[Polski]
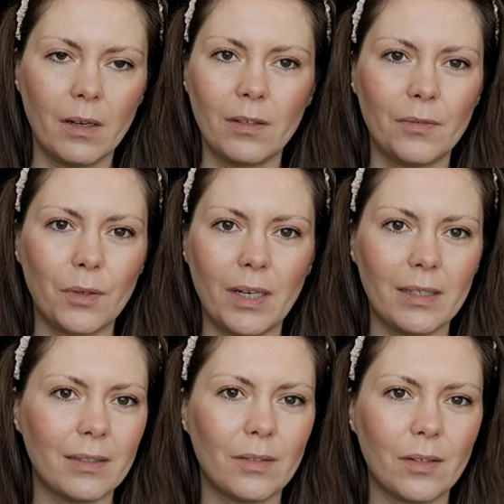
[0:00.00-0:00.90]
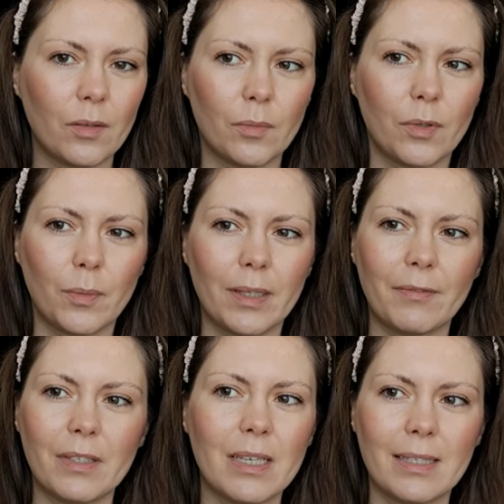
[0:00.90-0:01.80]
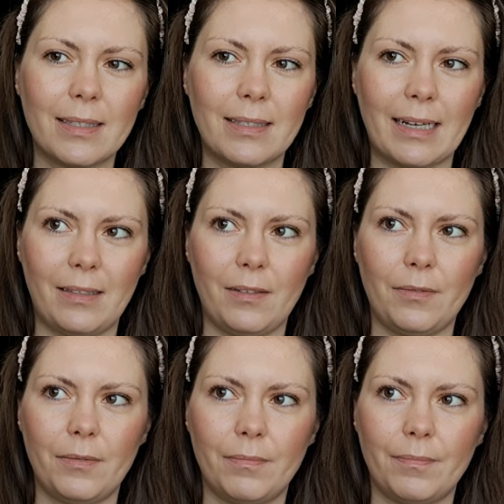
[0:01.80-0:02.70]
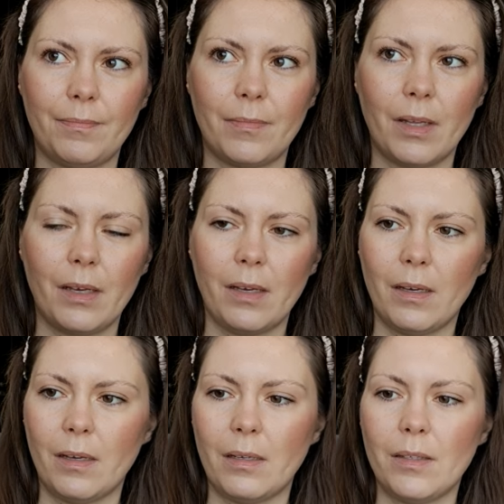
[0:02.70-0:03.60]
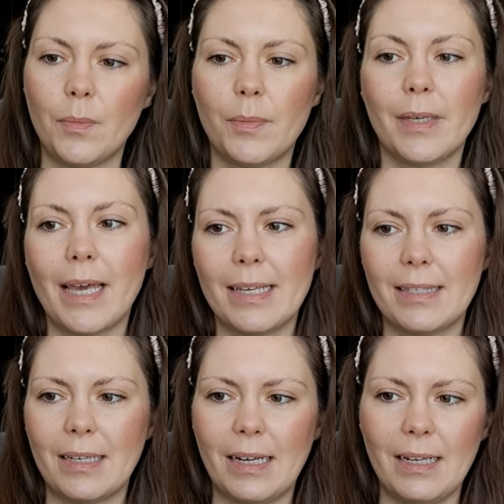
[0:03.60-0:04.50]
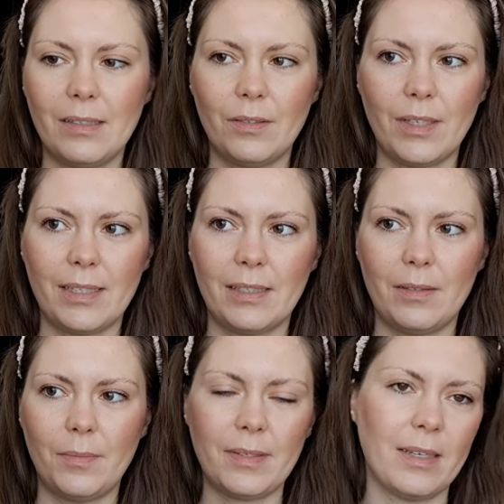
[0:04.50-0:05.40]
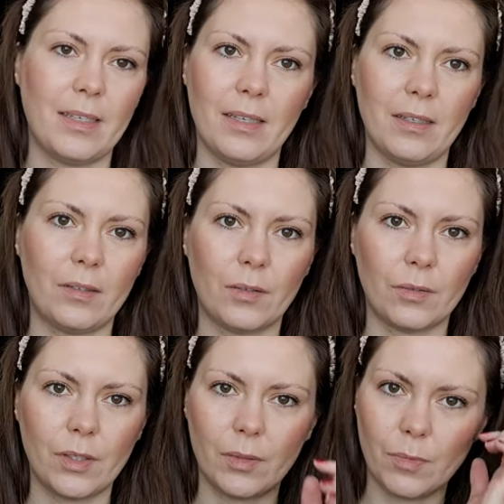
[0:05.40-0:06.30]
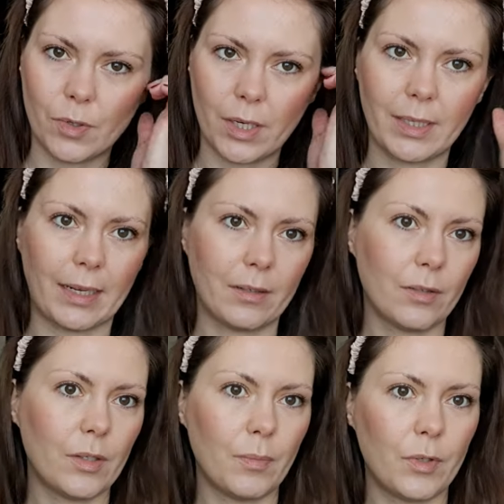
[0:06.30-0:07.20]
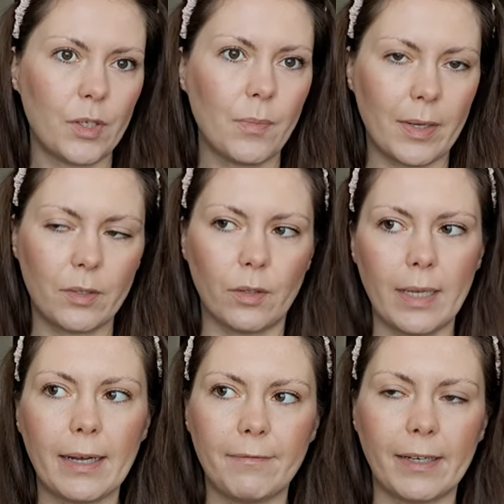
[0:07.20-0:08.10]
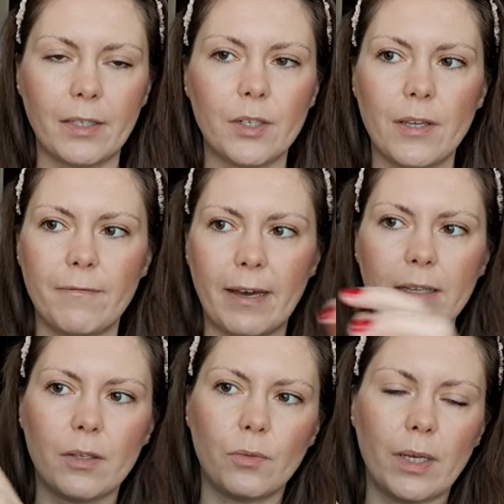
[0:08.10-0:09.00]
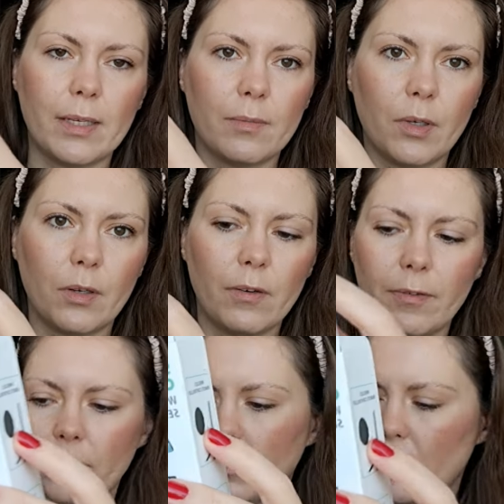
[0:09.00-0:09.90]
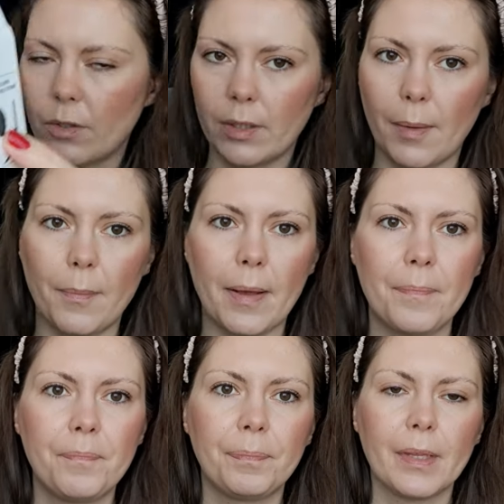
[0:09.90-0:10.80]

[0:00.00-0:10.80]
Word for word: To w ogóle, to, to chyba nawet nie jest statyw, niby jest, ale no jest beznadziejny. To gdzieś może tak, żeby trzymać to tak, faktycznie fajnie, tutaj jest mikrofon, gdzieś go tam mam,